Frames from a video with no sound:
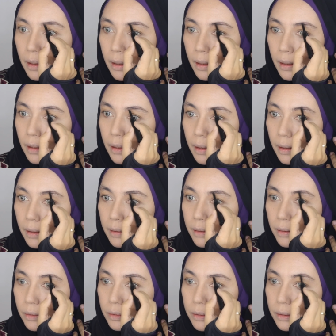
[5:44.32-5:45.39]
Oke,
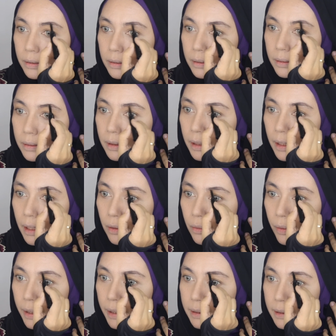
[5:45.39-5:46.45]
terus tinggal
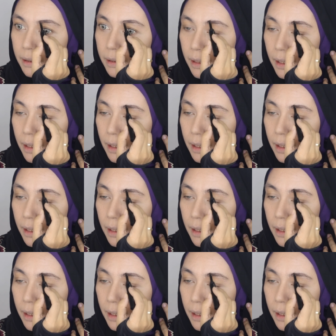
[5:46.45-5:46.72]
gue isi